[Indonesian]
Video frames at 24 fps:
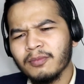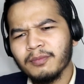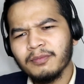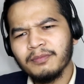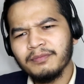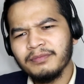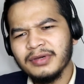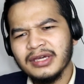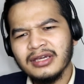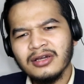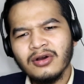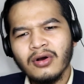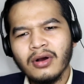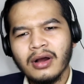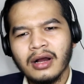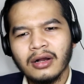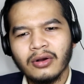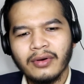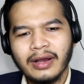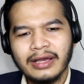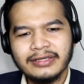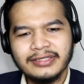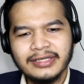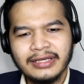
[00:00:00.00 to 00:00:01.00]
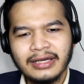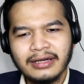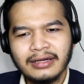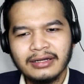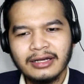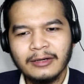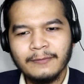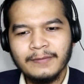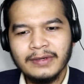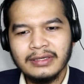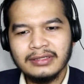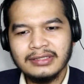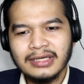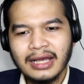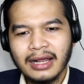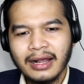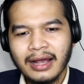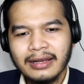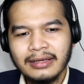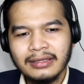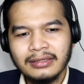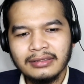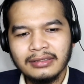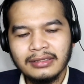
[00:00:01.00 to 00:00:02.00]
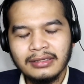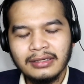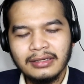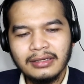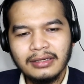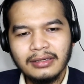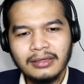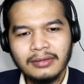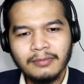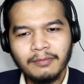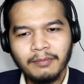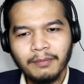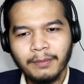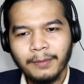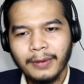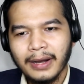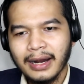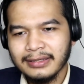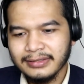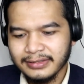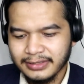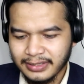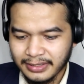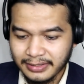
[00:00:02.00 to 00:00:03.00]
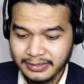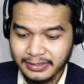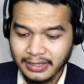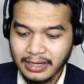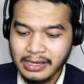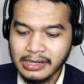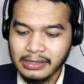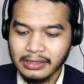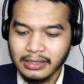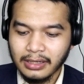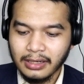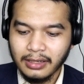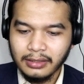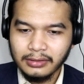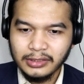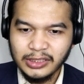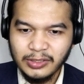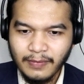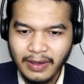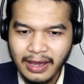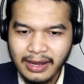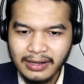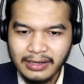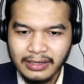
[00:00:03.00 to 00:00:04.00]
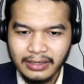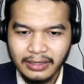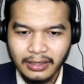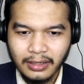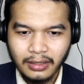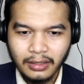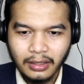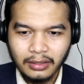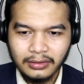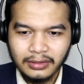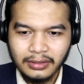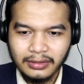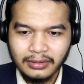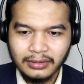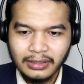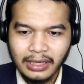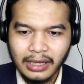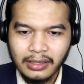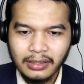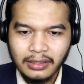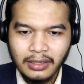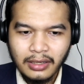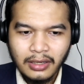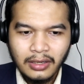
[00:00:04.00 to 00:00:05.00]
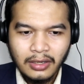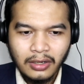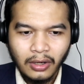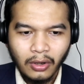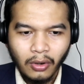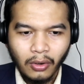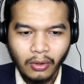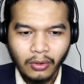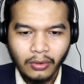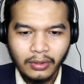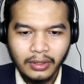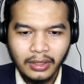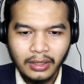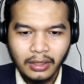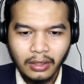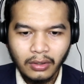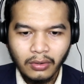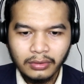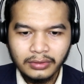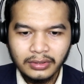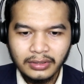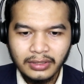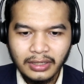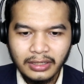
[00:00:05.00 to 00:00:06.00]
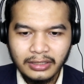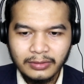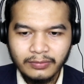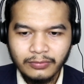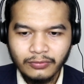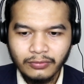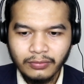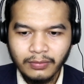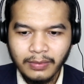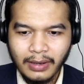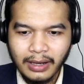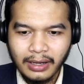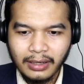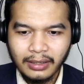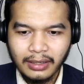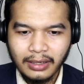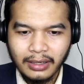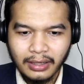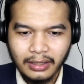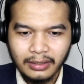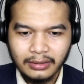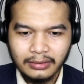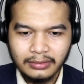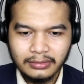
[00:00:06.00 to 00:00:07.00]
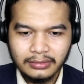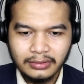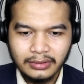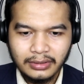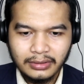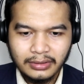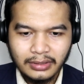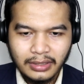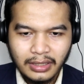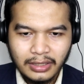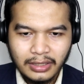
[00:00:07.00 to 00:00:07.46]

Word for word: bingung aku, guys, ya. Kebijakan yang di Perancis sana gimana ya tentang corona kok tidak dibubarkan. Kita